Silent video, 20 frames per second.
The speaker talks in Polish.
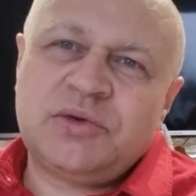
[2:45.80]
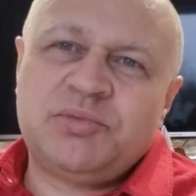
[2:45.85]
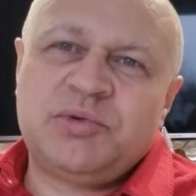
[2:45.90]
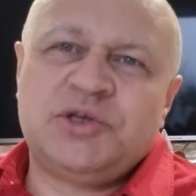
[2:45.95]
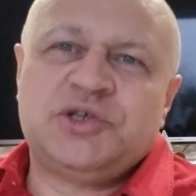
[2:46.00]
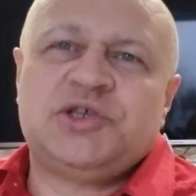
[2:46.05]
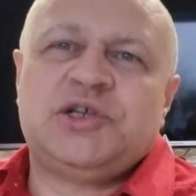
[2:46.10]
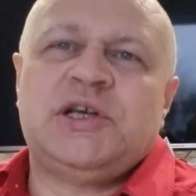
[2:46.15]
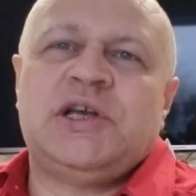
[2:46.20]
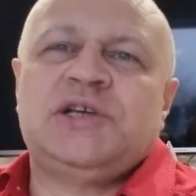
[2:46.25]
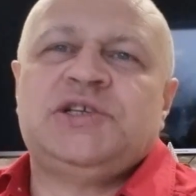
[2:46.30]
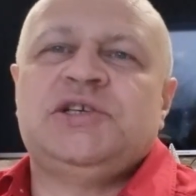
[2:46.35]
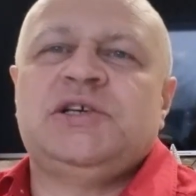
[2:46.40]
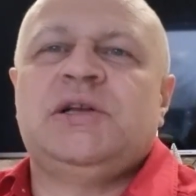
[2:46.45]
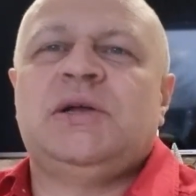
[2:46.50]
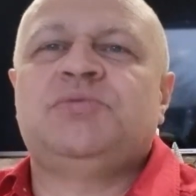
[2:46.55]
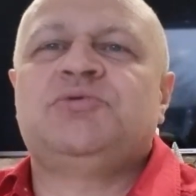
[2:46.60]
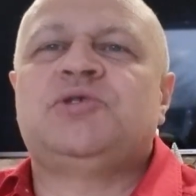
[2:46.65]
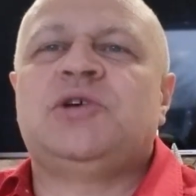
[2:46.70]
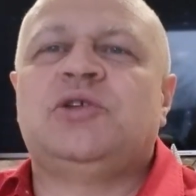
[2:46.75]
sobie, że ja
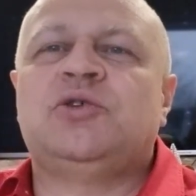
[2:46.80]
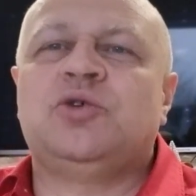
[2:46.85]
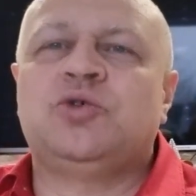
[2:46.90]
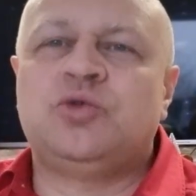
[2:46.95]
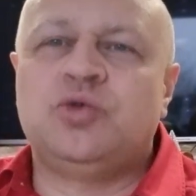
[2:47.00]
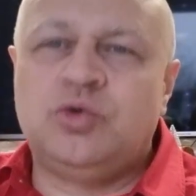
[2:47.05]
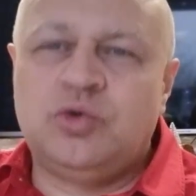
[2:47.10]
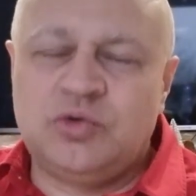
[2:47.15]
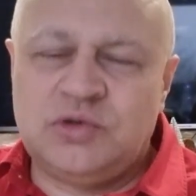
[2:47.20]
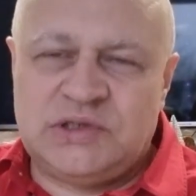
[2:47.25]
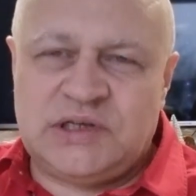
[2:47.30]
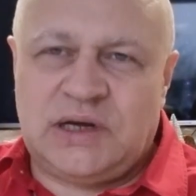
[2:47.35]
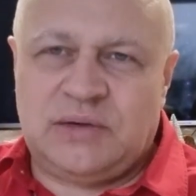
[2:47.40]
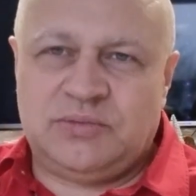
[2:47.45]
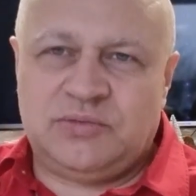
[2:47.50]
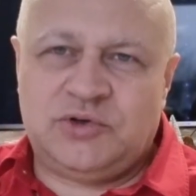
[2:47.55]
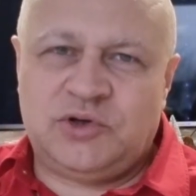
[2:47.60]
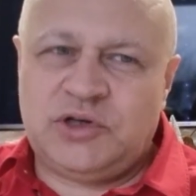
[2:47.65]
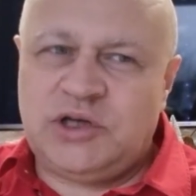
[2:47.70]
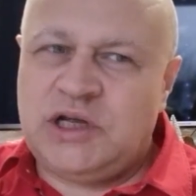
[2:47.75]
się na przykład
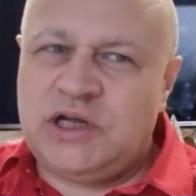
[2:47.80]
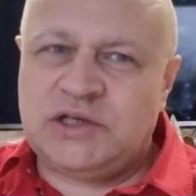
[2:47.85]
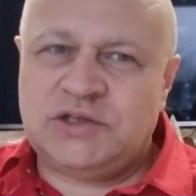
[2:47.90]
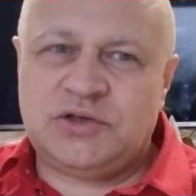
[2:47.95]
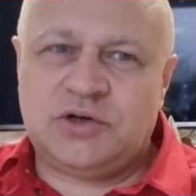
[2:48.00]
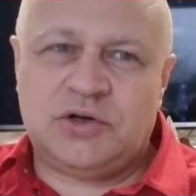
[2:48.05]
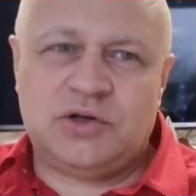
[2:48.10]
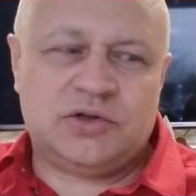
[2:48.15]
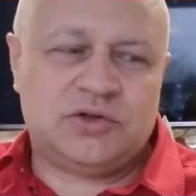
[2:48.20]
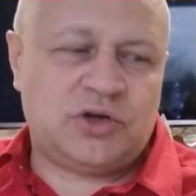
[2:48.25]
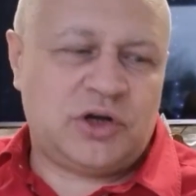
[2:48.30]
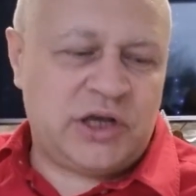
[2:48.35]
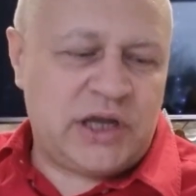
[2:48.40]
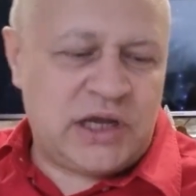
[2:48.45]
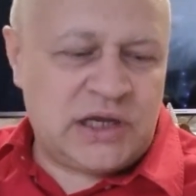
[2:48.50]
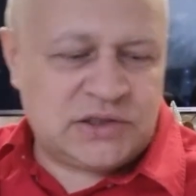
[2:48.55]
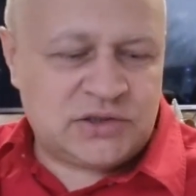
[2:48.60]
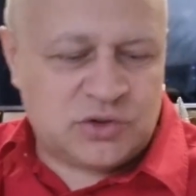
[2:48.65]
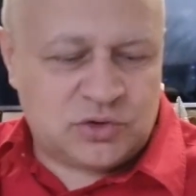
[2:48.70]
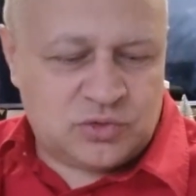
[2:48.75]
odchudzam. To nie jest, to
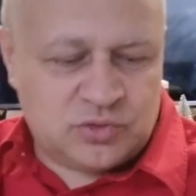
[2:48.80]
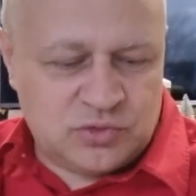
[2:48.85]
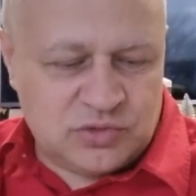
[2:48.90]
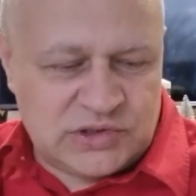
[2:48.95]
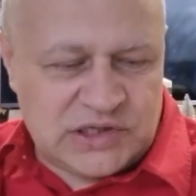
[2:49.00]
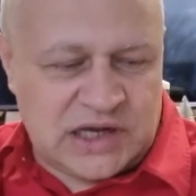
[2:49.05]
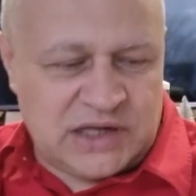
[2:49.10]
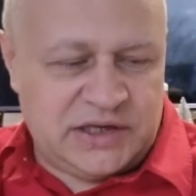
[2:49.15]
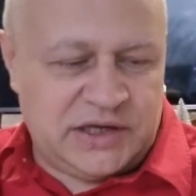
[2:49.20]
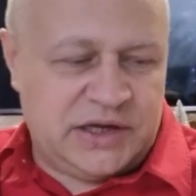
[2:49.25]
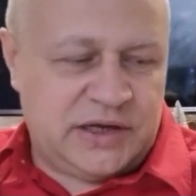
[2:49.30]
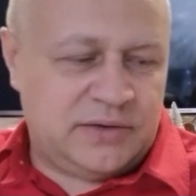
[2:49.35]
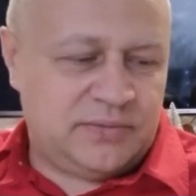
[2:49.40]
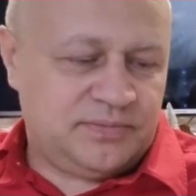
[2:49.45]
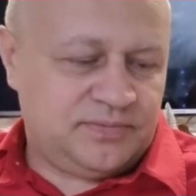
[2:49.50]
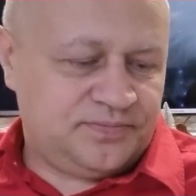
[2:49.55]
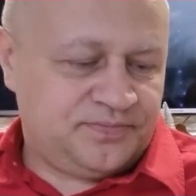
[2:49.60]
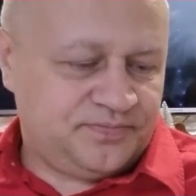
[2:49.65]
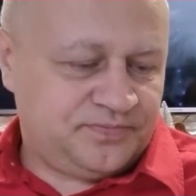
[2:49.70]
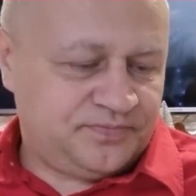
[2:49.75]
nie jest odchudzanie.